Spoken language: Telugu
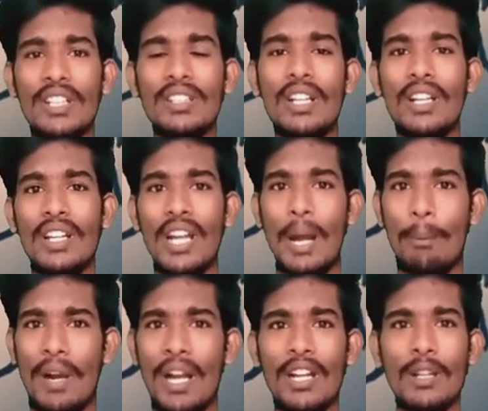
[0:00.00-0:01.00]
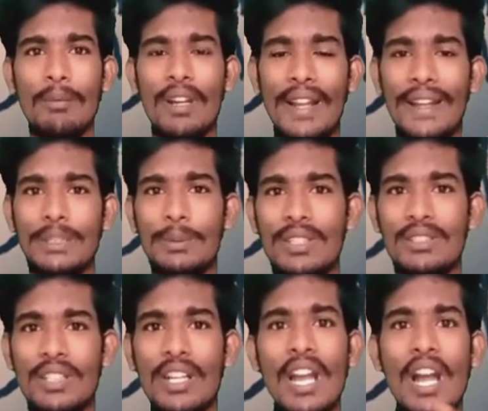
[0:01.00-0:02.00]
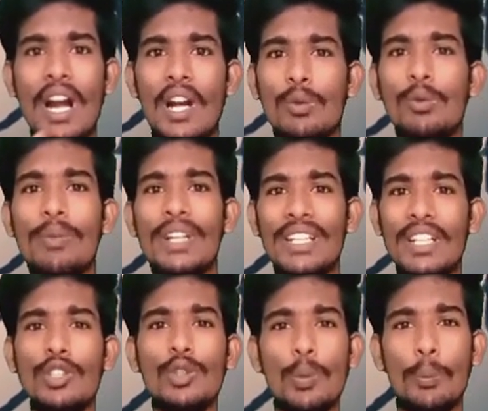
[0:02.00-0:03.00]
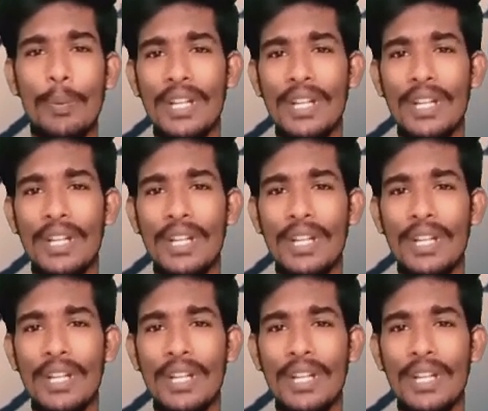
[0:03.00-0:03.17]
వీళ్ళిద్దరిని ఆ పారానిమల్ ఎక్స్పర్ట్స్ని ఆ రూమ్కి ఎందుకు